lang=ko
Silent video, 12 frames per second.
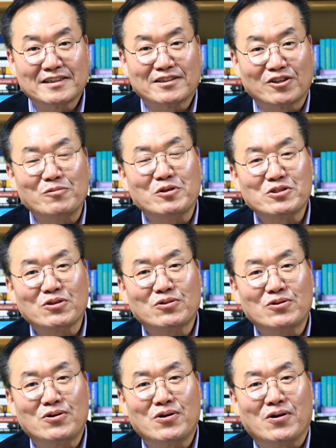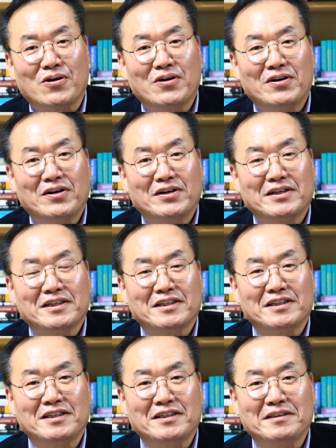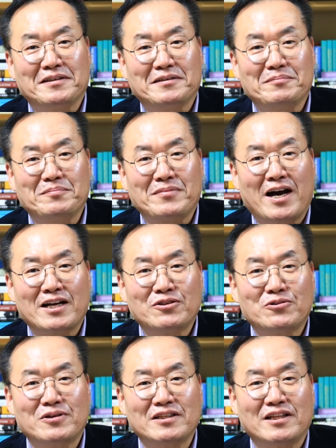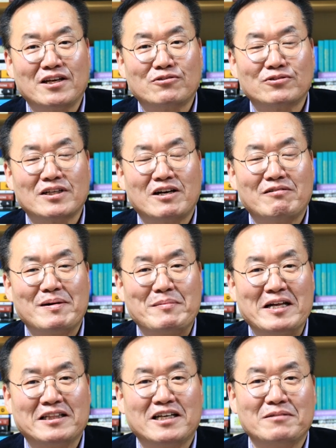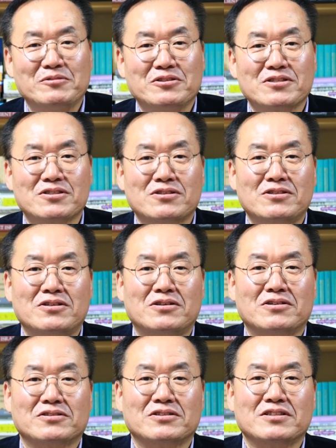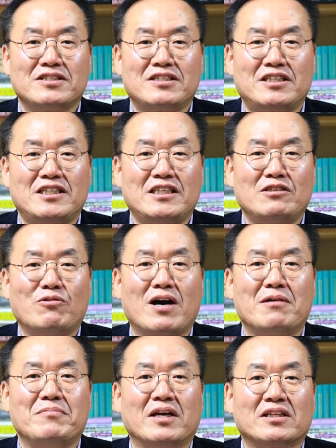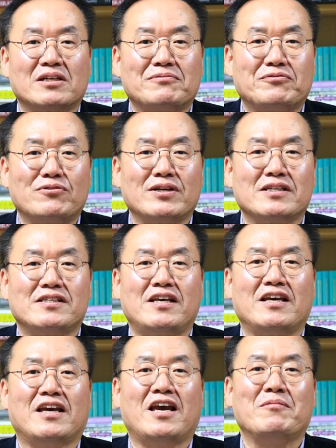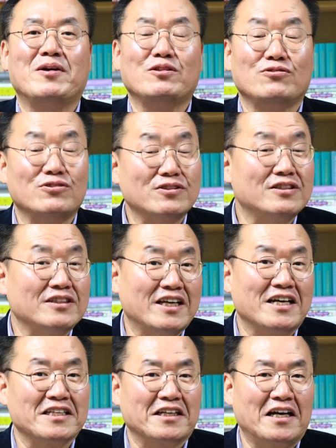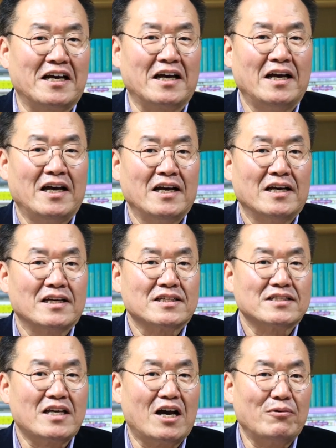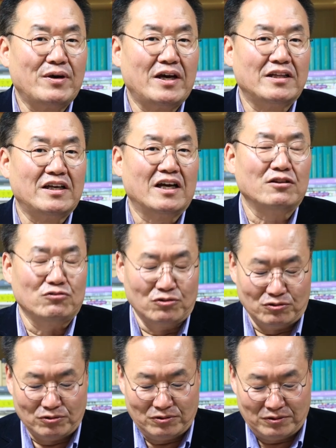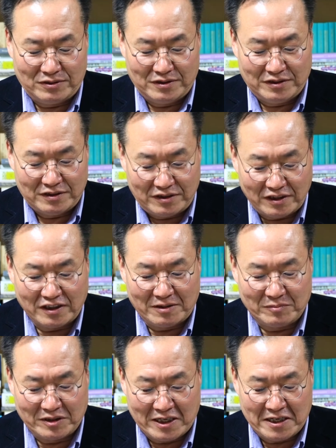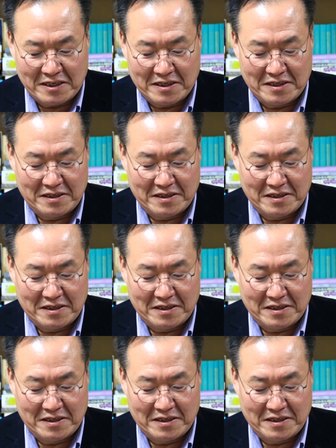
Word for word: 그러면서 또 이 마리오가 네루다와 만나면서 어떤 시와 메타포의 세계에만 눈을 뜬 게 아니라 사회에 대한 눈도 뜨게 됩니다.